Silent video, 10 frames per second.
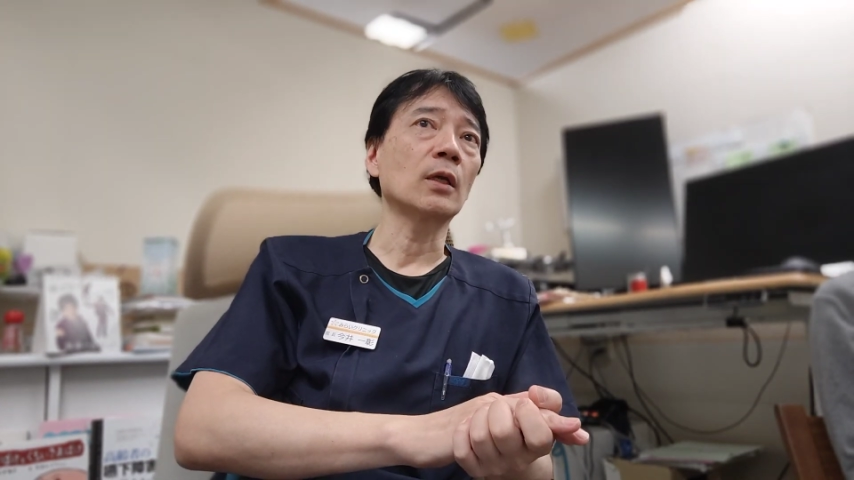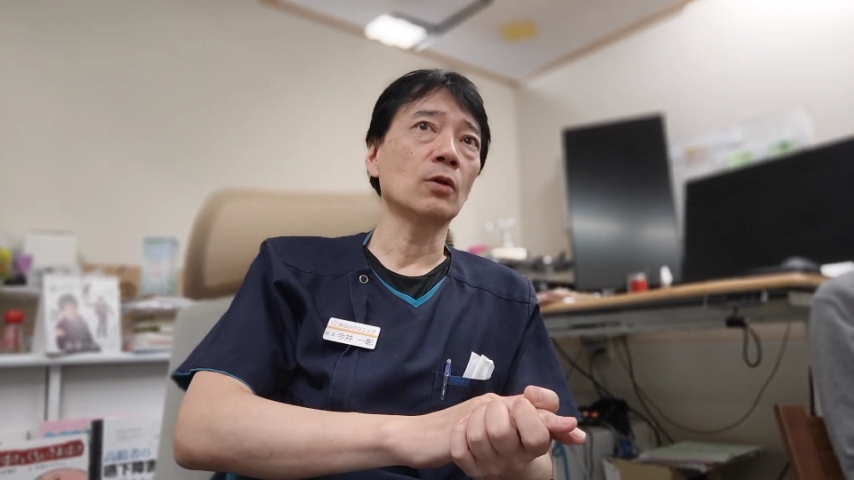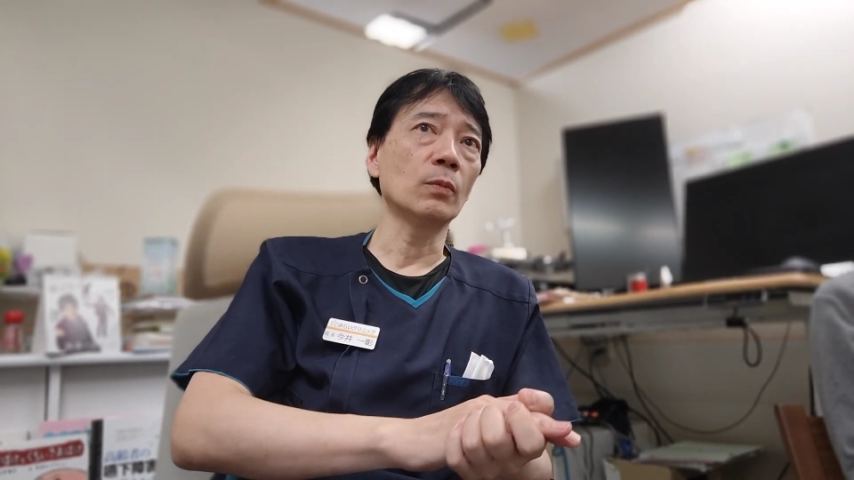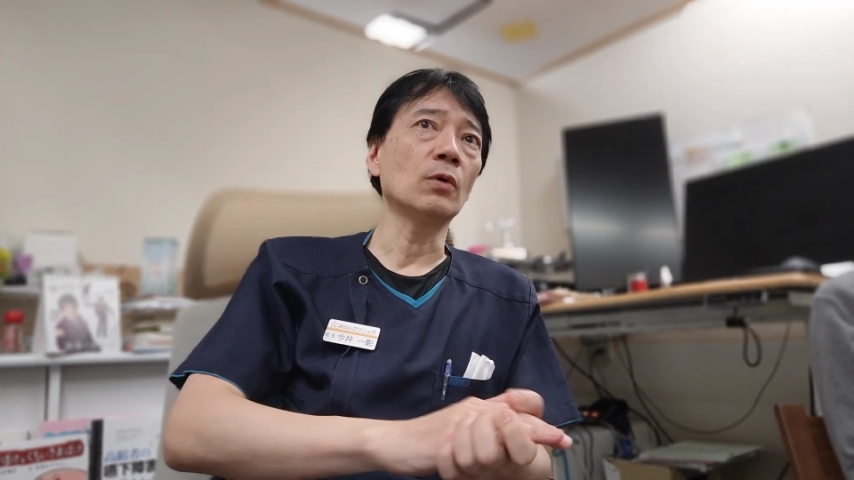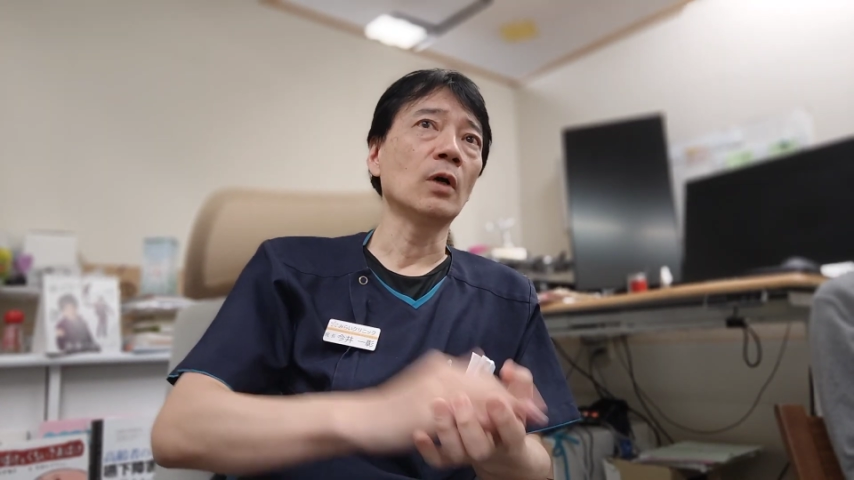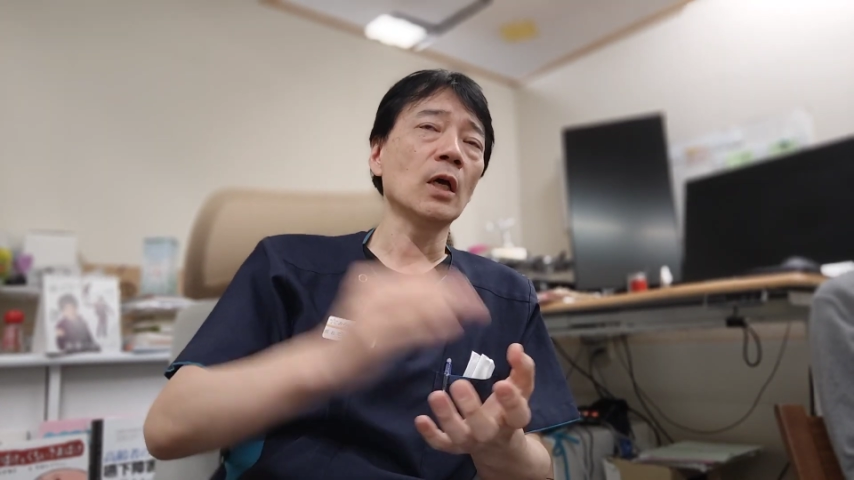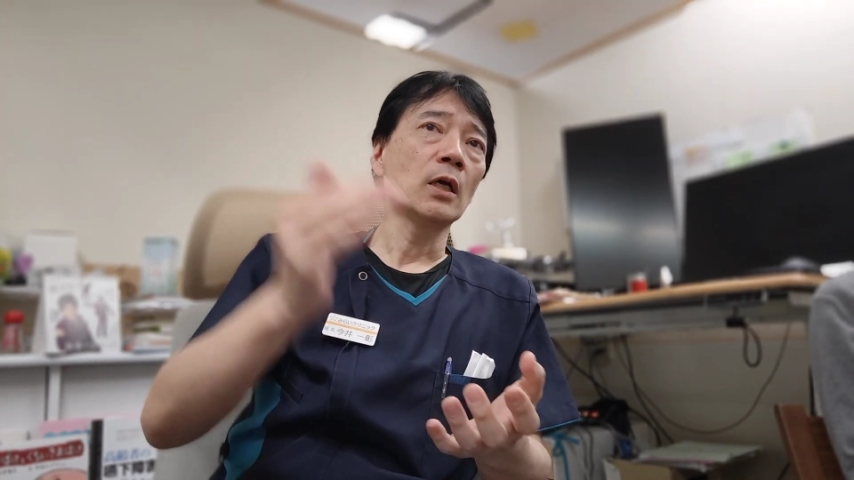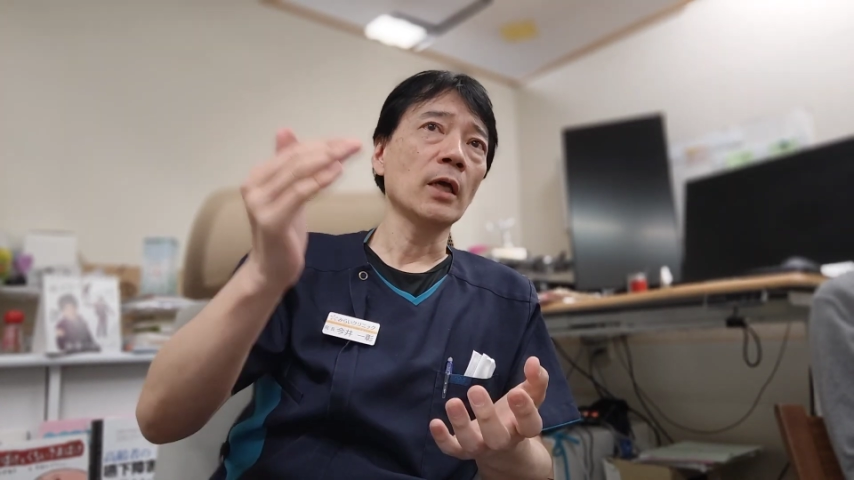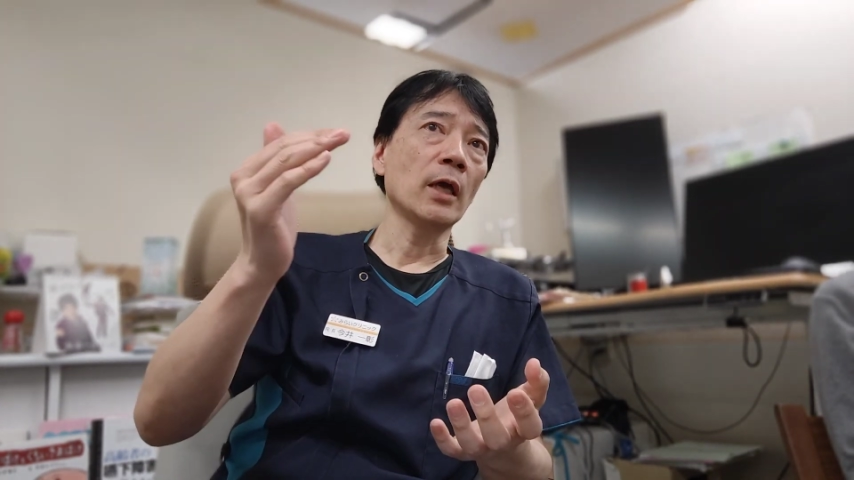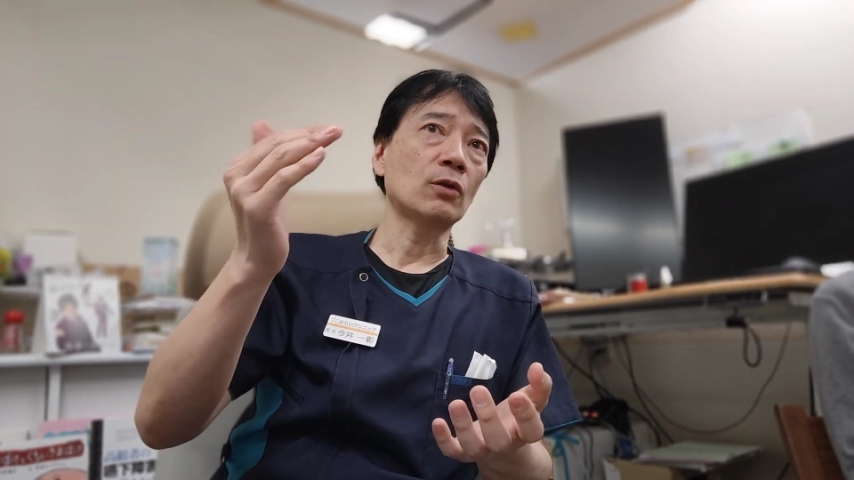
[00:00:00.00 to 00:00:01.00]
れども、
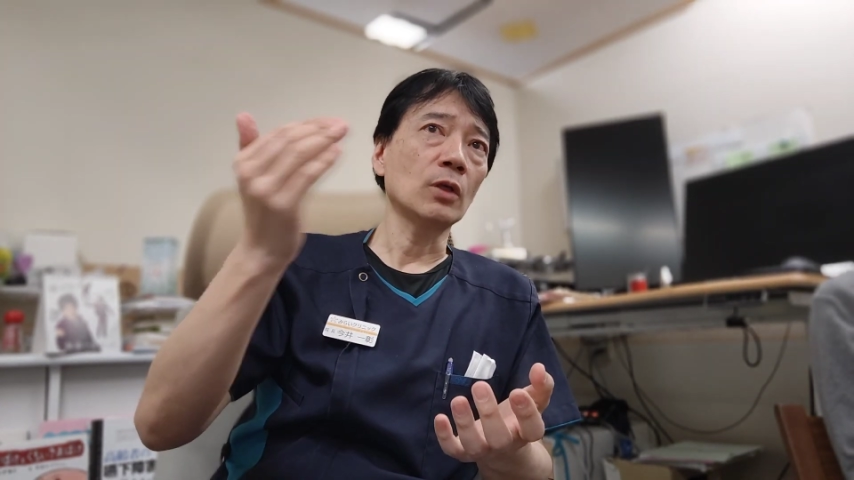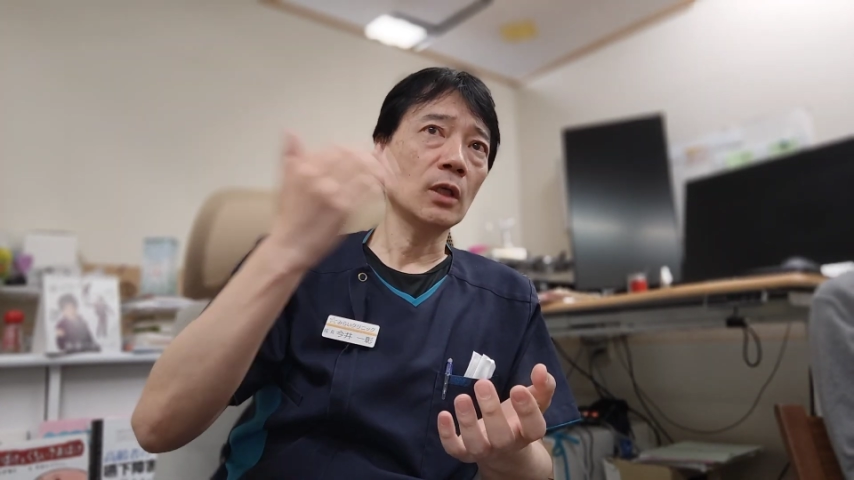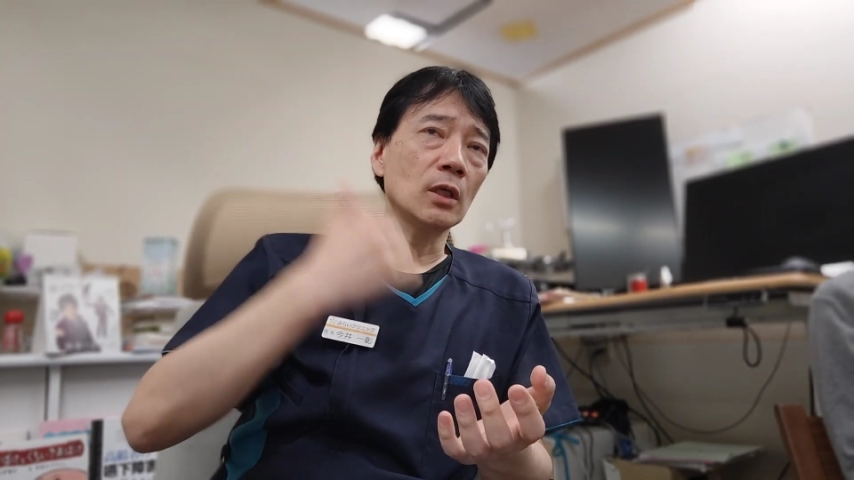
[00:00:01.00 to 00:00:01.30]
えーと、